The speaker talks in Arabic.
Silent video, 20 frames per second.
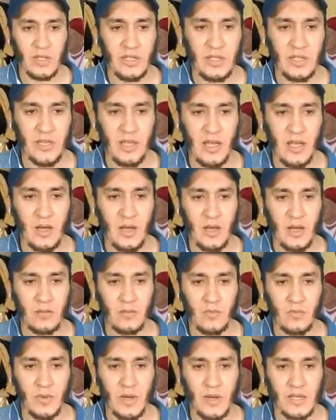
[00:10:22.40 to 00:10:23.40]
نعاود
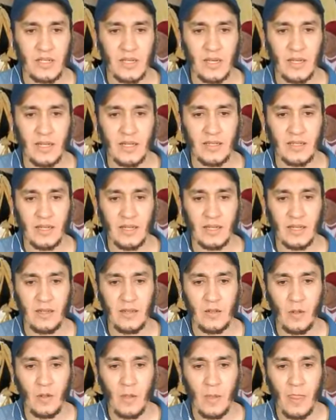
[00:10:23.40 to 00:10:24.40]
مباشره
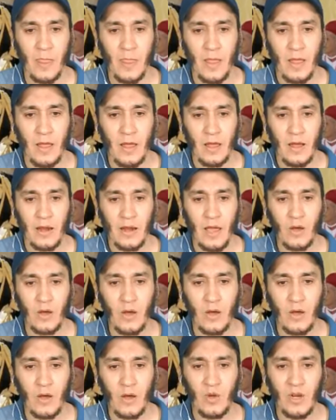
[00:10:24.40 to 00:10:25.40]

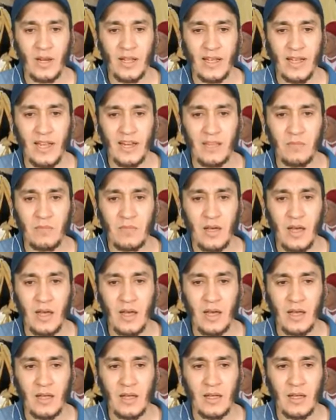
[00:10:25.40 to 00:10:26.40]
نعاود نسمعوا الكلمه
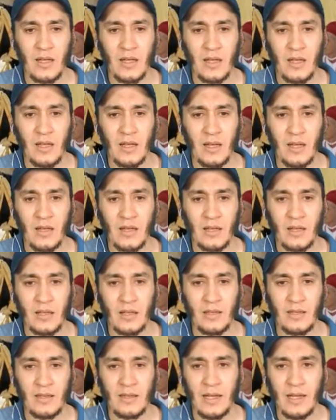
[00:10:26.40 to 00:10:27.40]
آه،
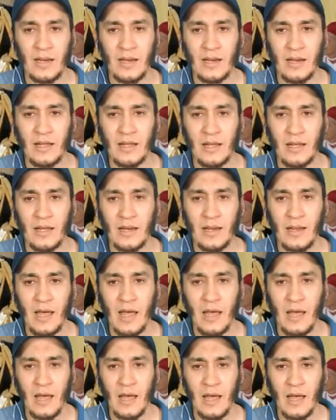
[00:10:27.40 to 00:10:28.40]
آه، ديال
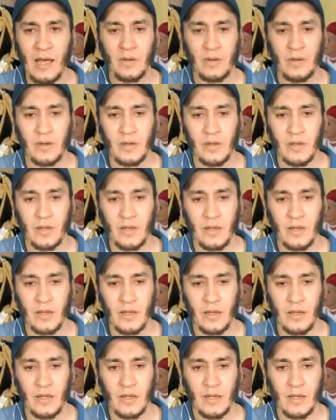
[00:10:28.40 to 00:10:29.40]
الاب
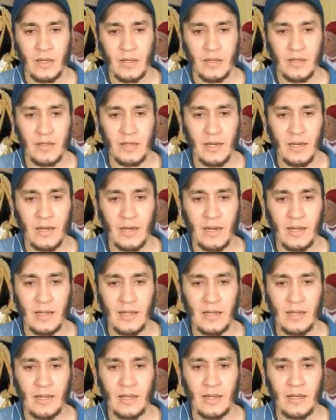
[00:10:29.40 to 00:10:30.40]

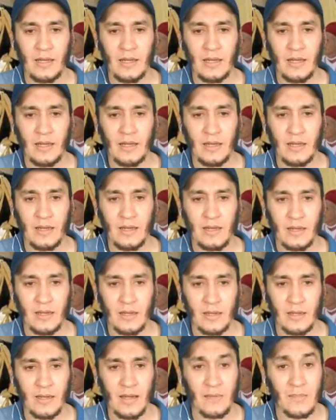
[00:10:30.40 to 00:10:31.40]
ديال
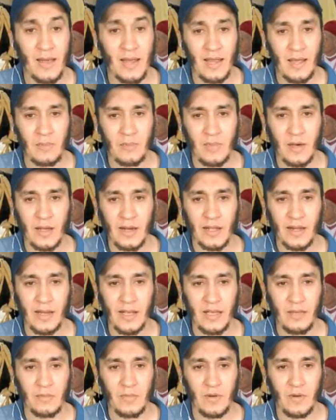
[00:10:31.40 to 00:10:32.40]
آه، كمال عماري
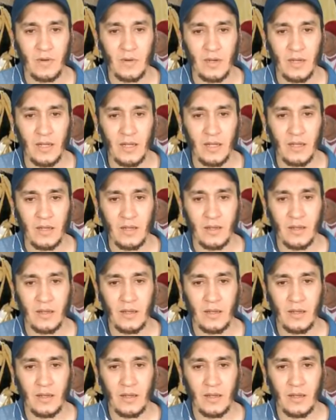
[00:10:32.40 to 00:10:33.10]
رحمه الله